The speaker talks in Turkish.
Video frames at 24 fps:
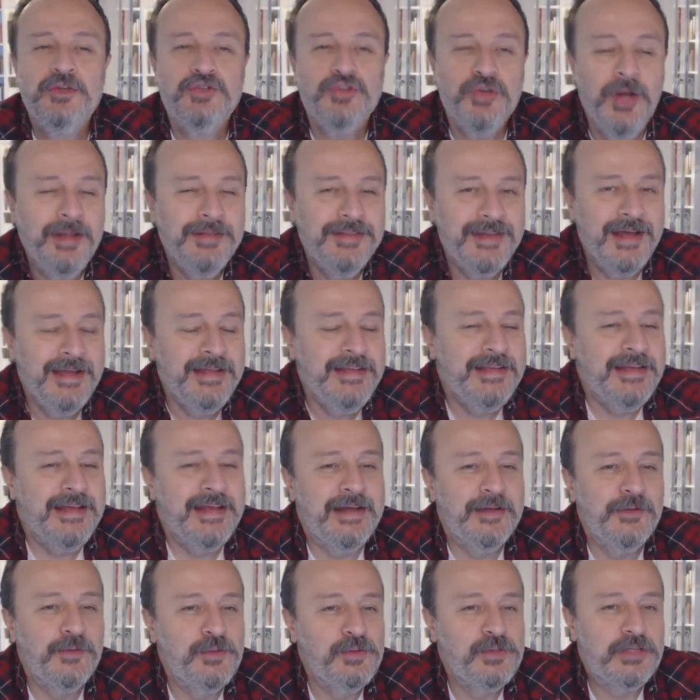Şu anda hangi
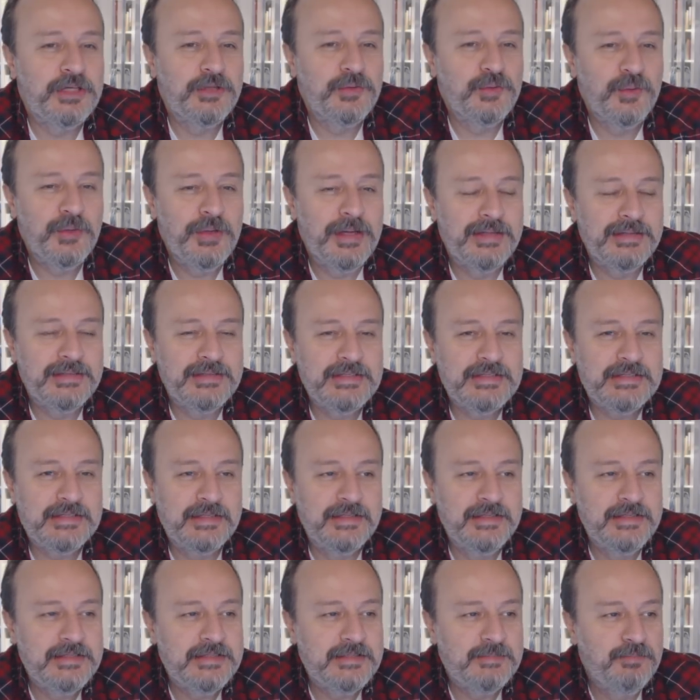ülkede
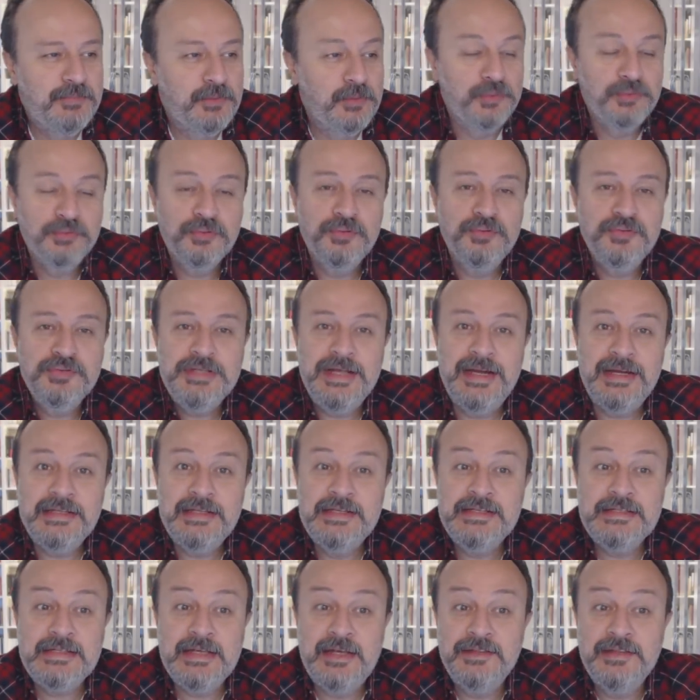uyandıysanız, bulunduğunuz yerde
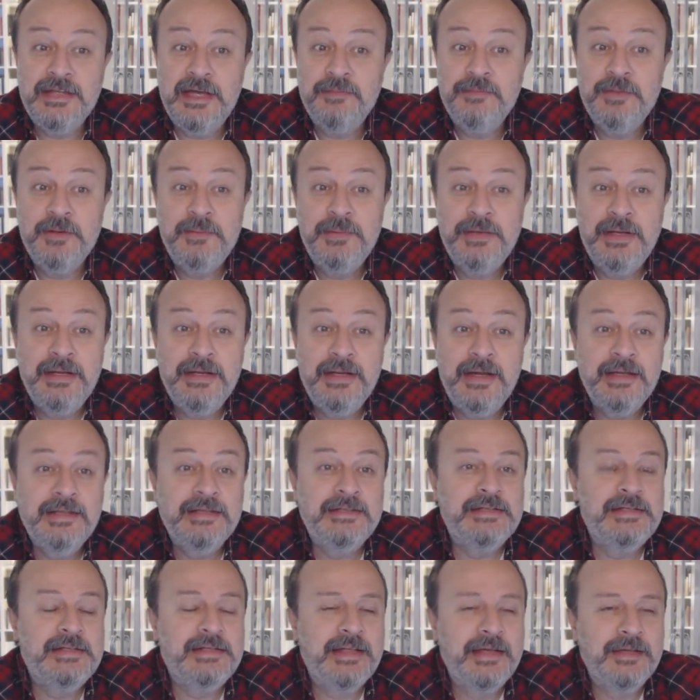insanlar birbirlerine
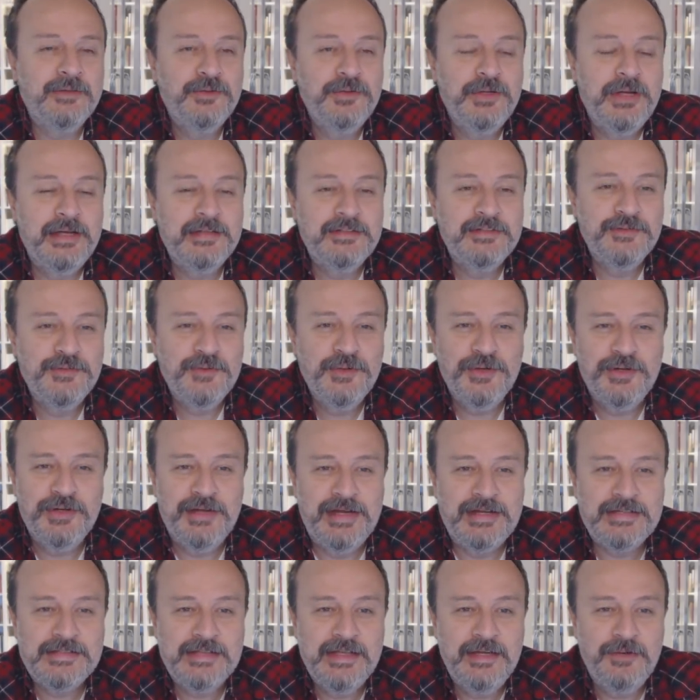hangi dilden günaydın
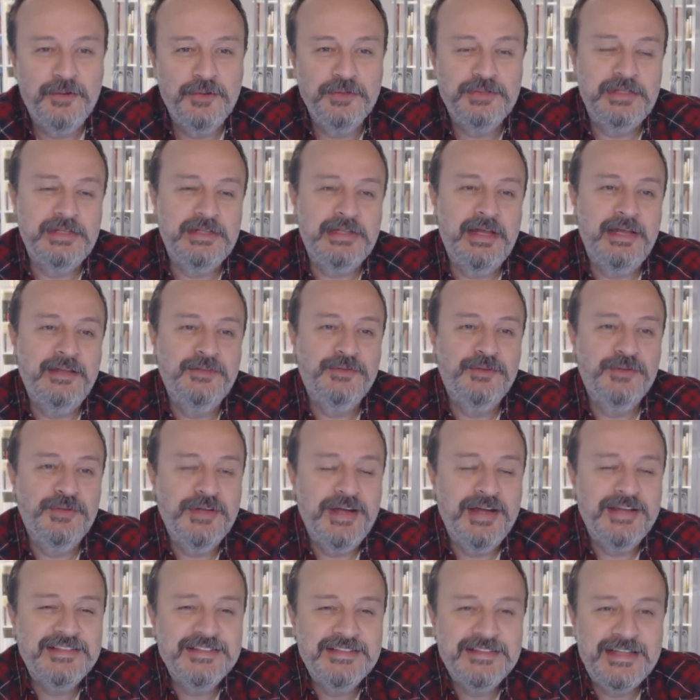diyorlarsa o dilden
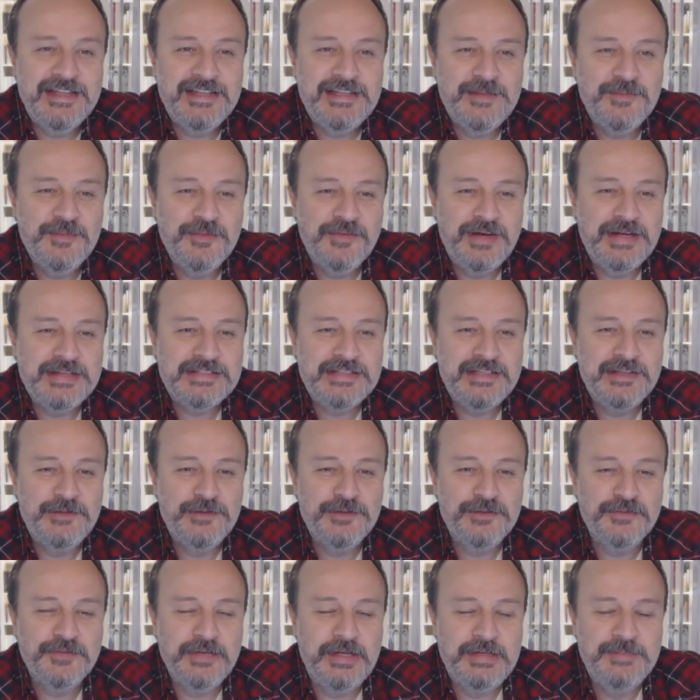günaydın dediğimi varsayın
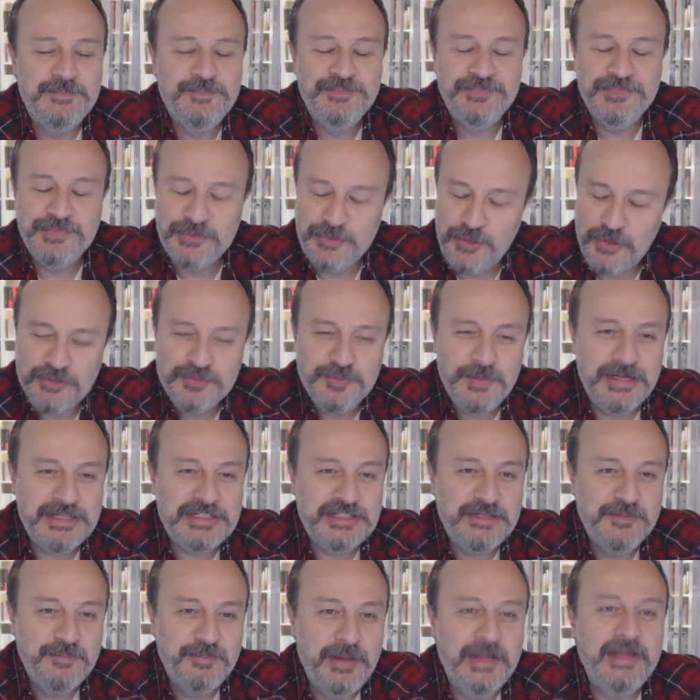lütfen.
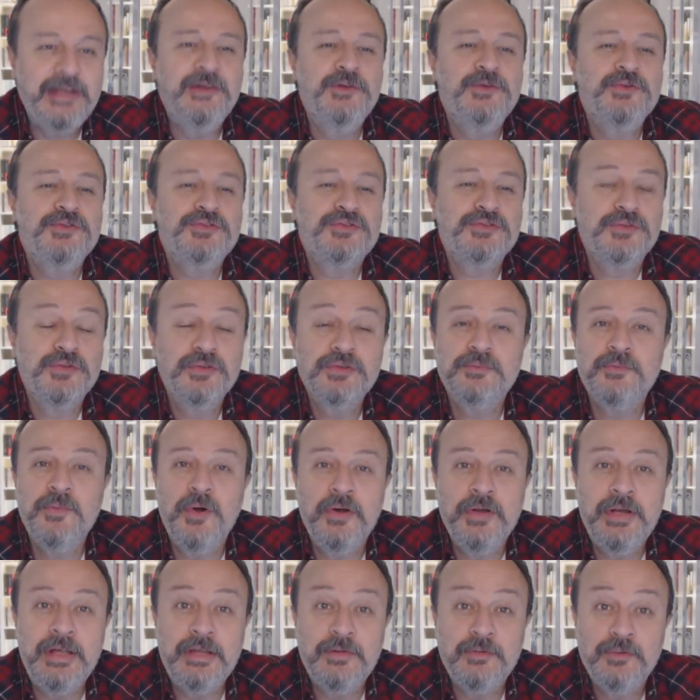Rojbaş, Pariluis, Good
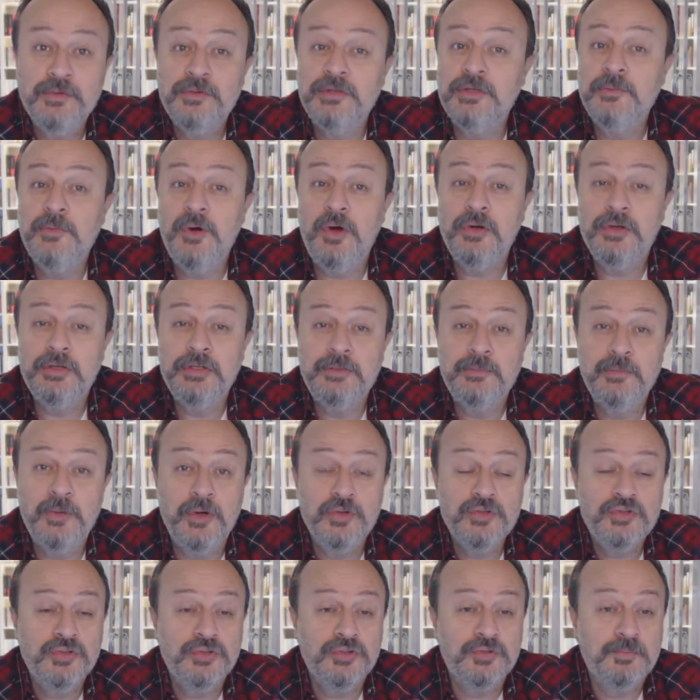Morning, Guten Morgen,
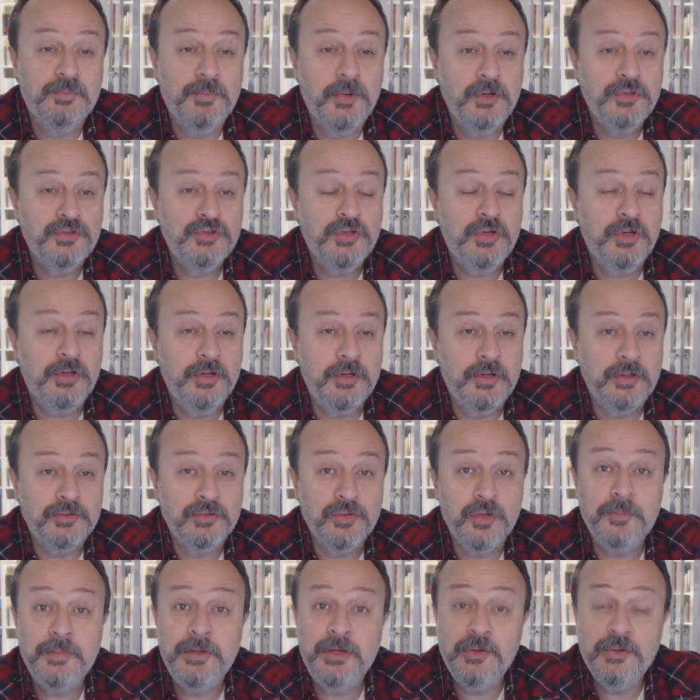Bonjour, Buongiorno,
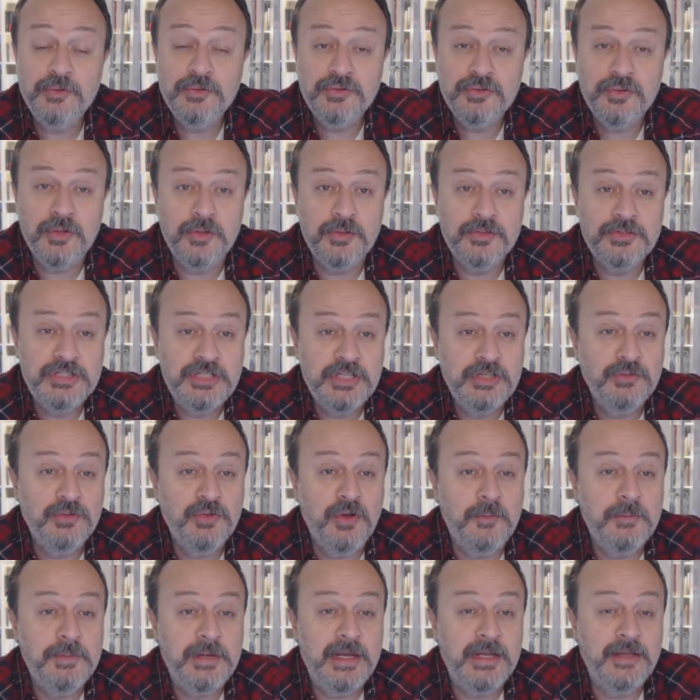Dobre Otro, Cin
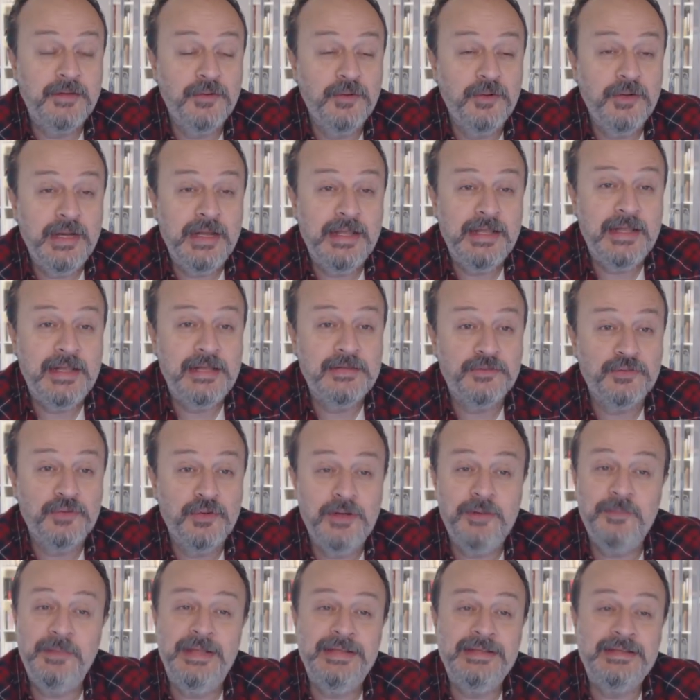Dobre, gel,
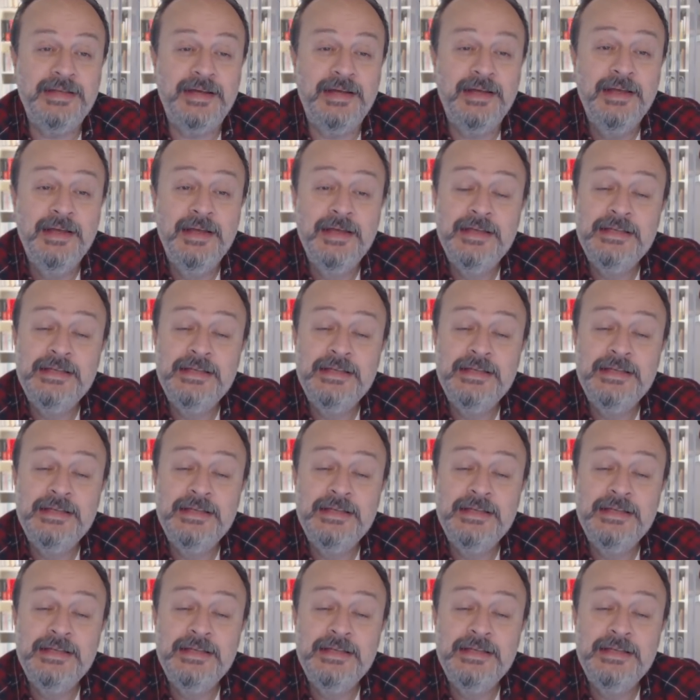Tuamenta,